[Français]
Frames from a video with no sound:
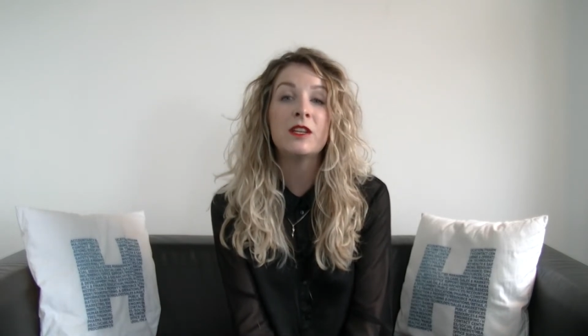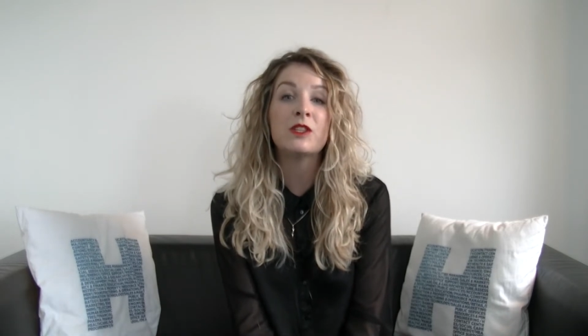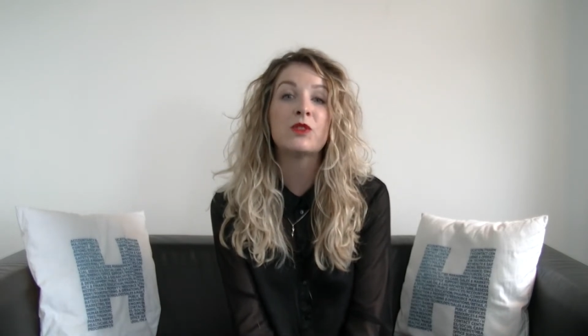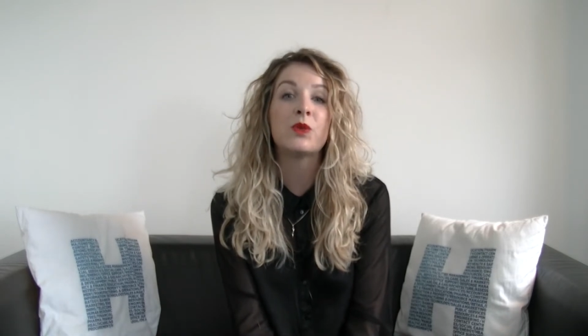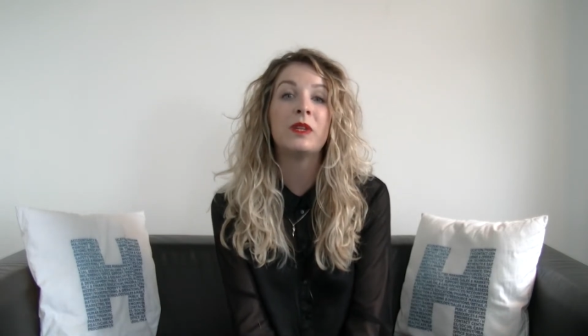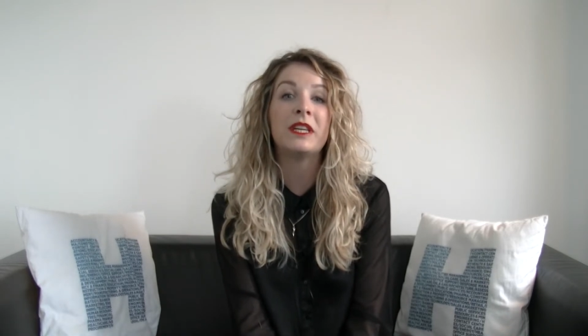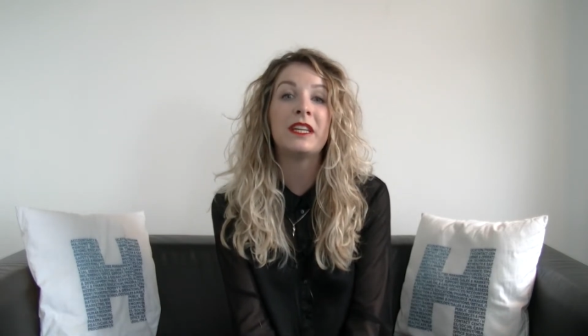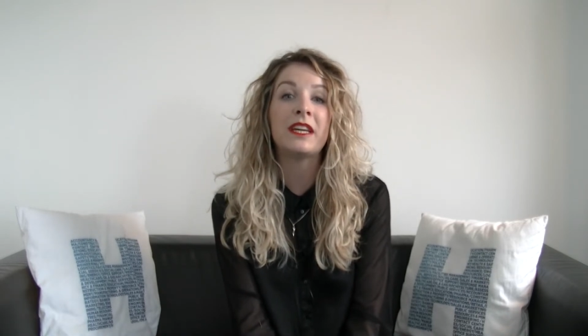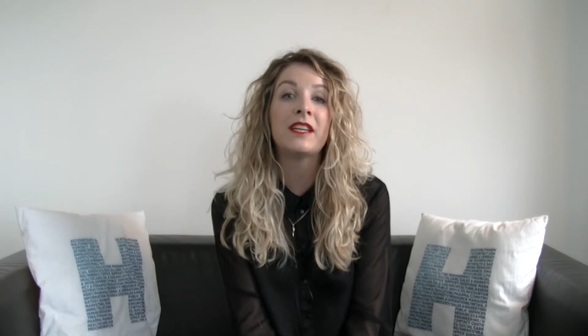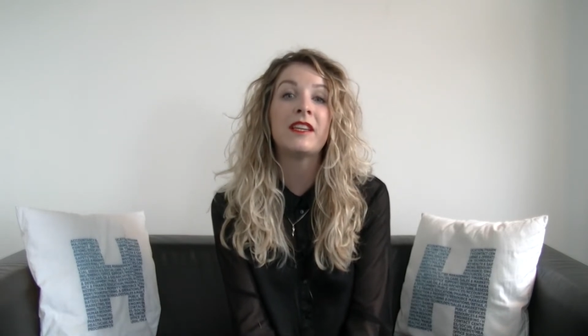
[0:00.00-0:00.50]

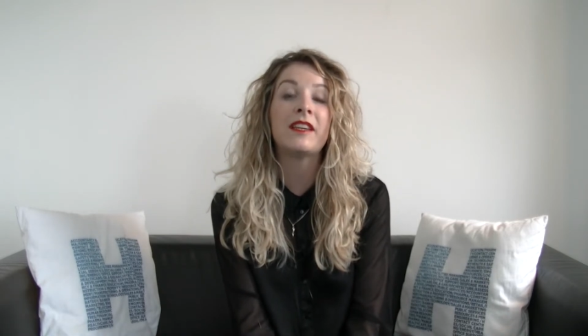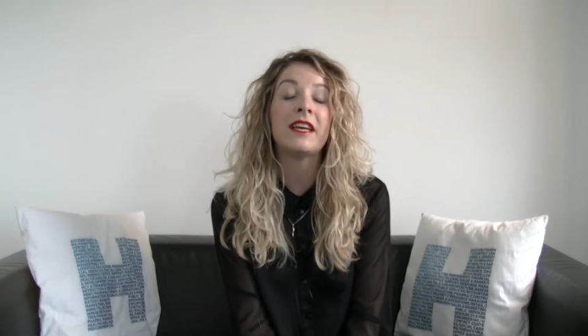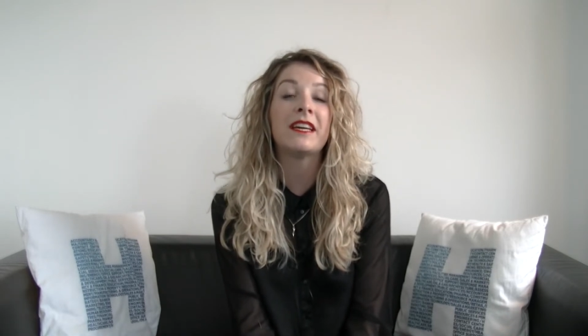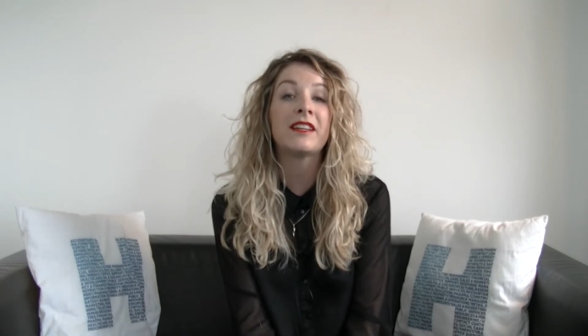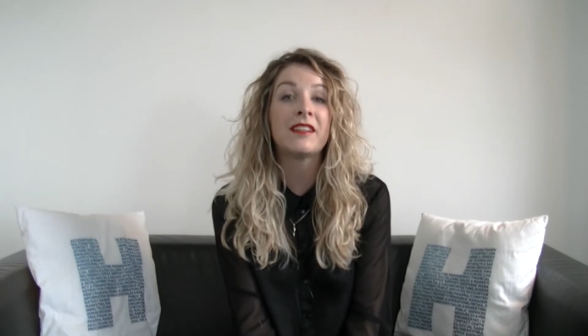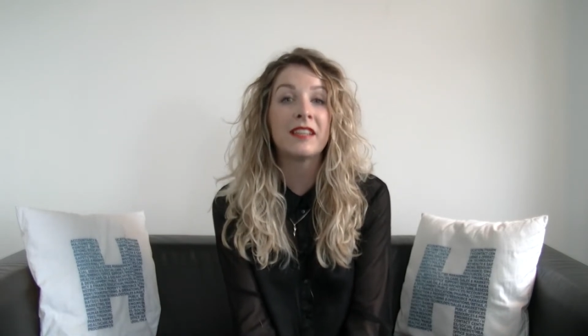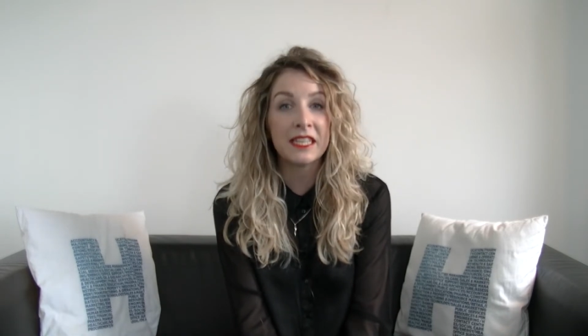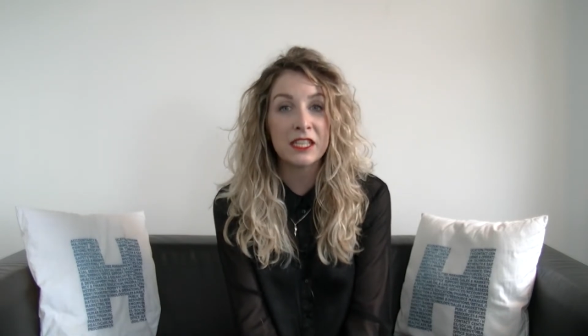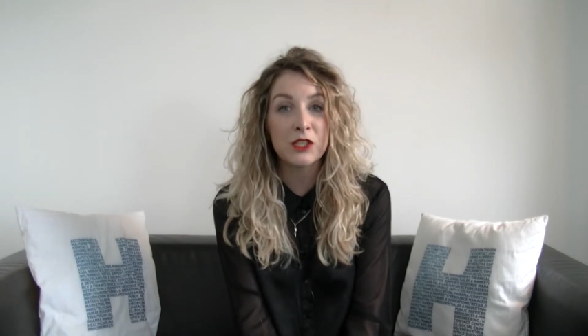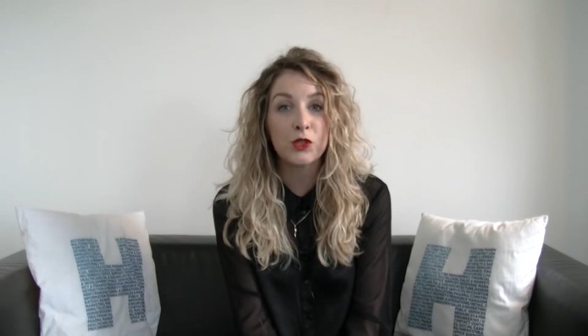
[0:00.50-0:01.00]
sont des
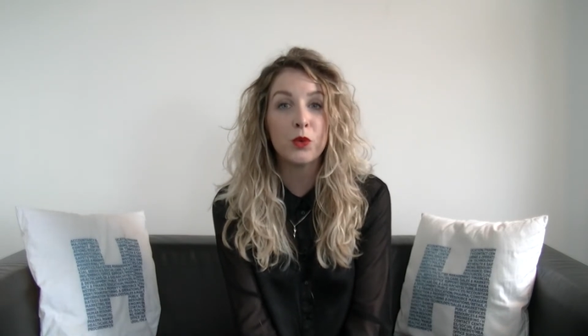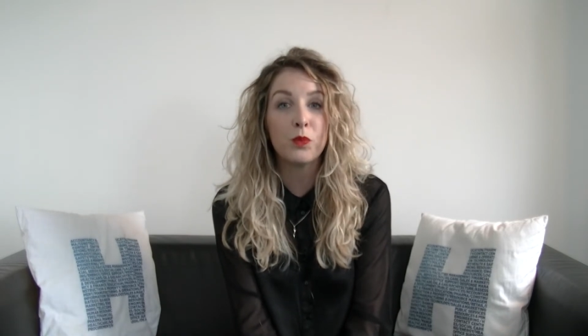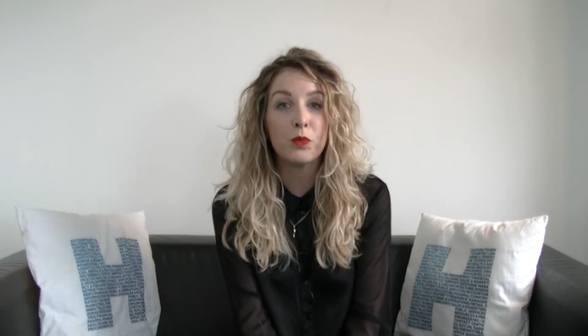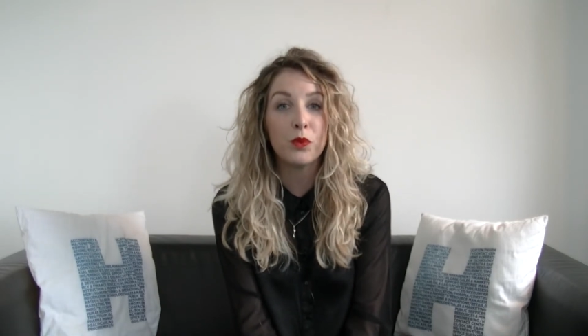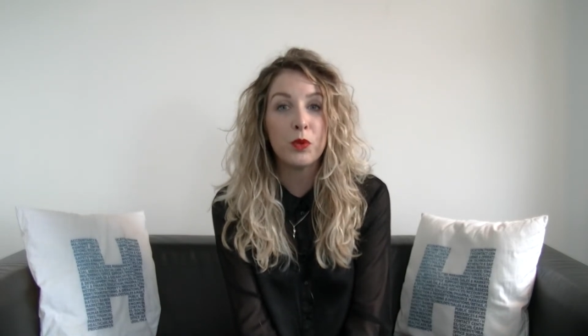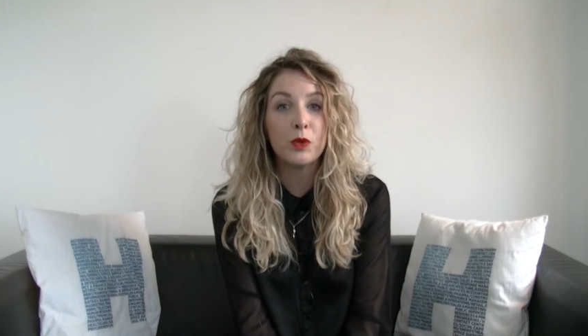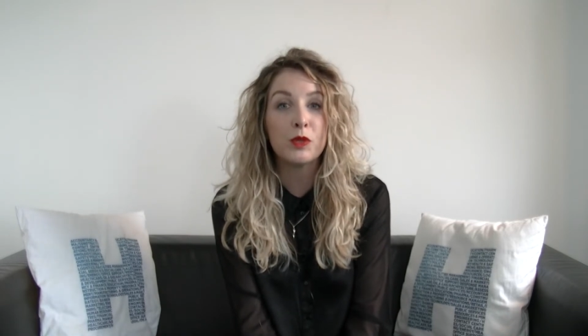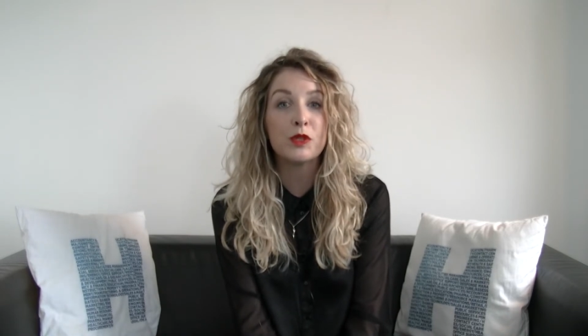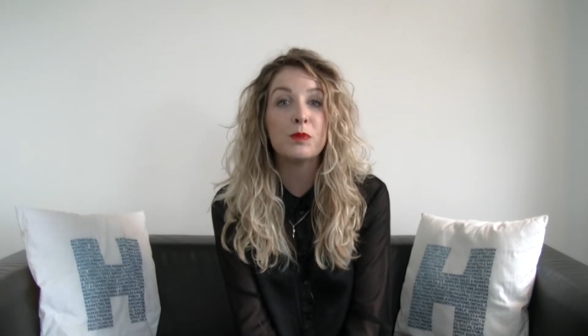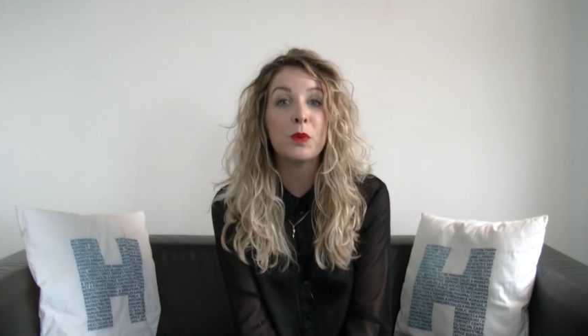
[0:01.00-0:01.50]
critères très
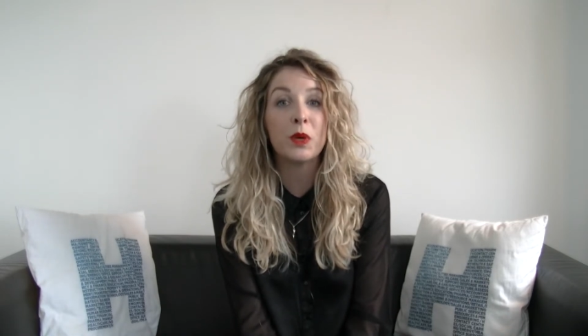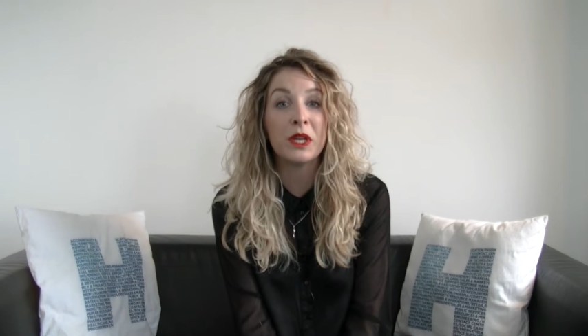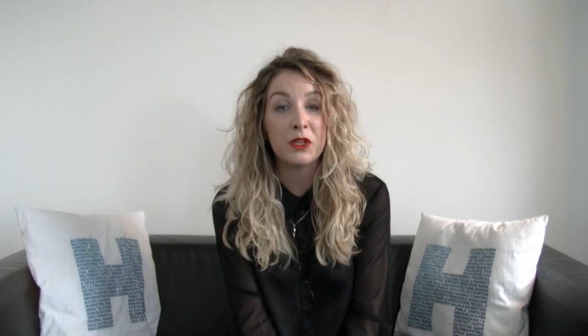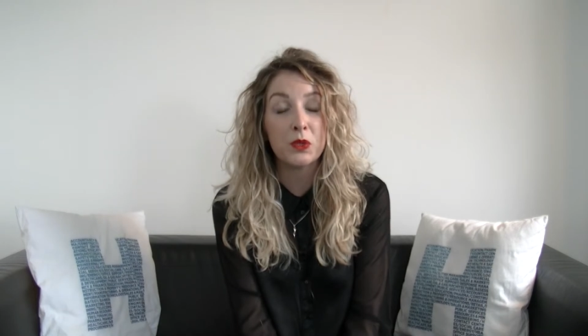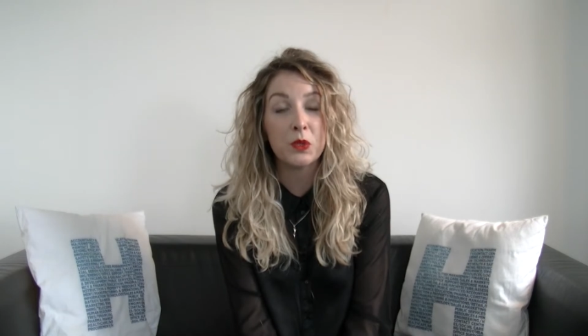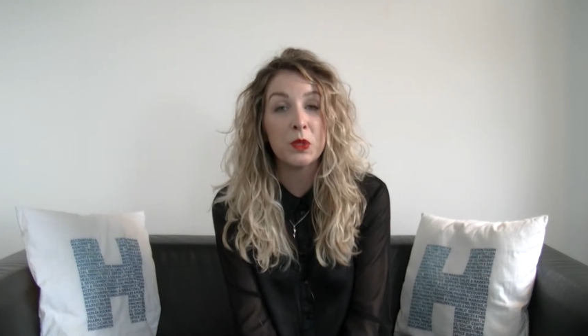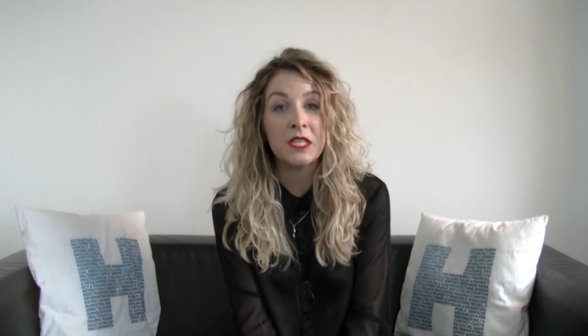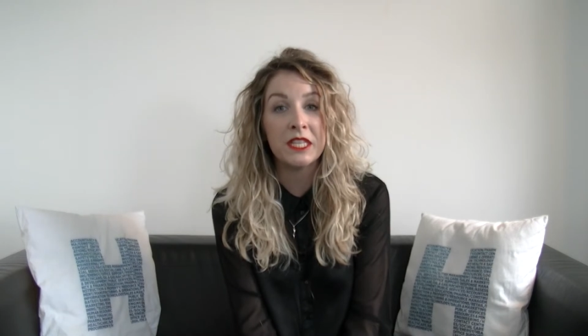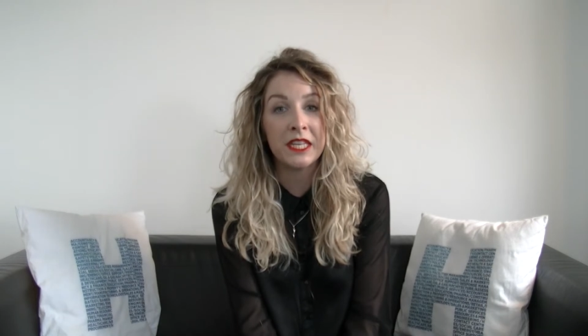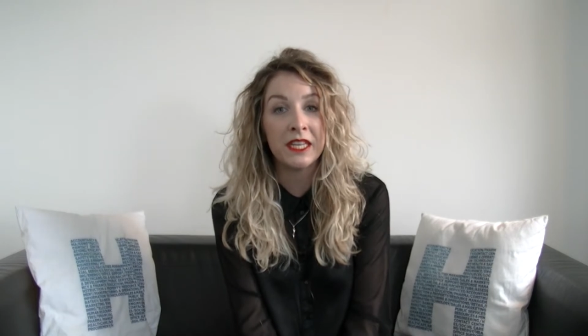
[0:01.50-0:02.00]
scrupuleusement
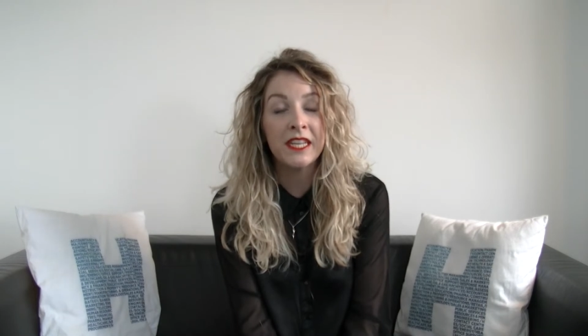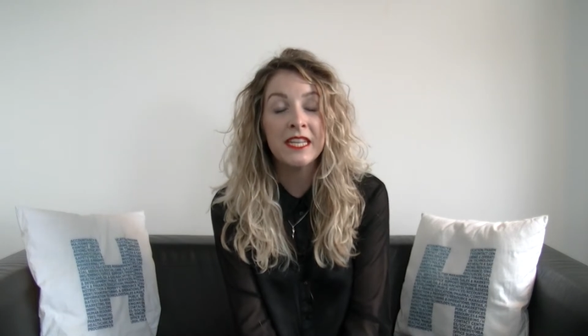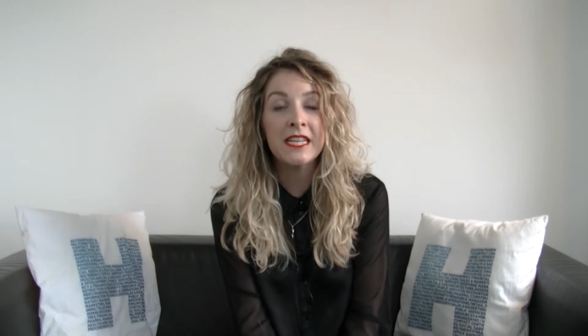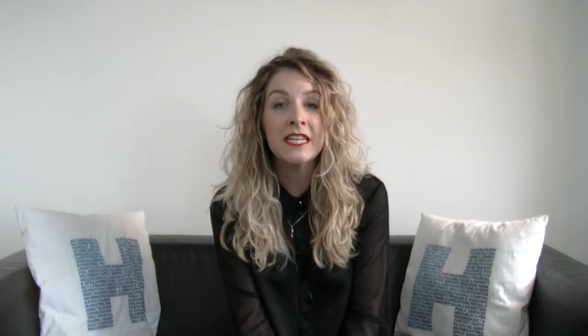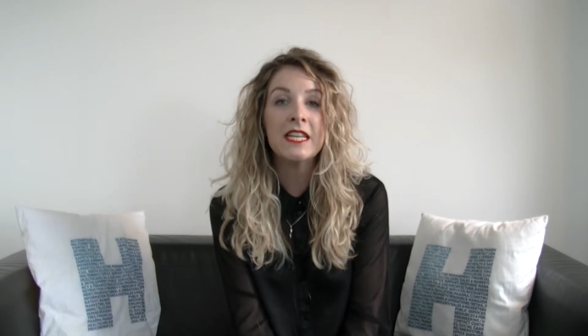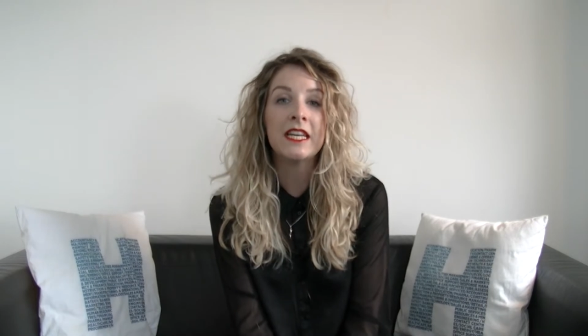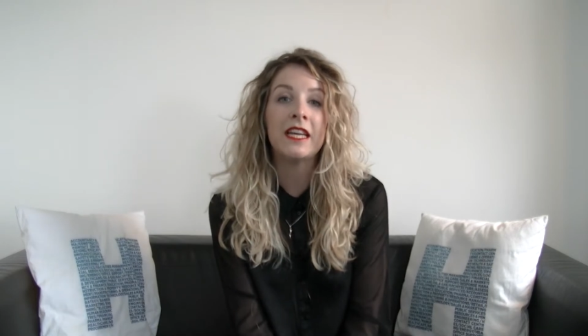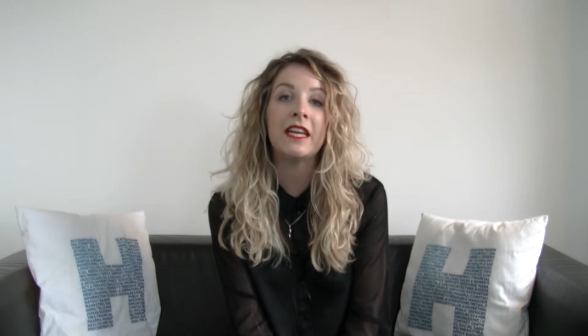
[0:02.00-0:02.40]
étudiés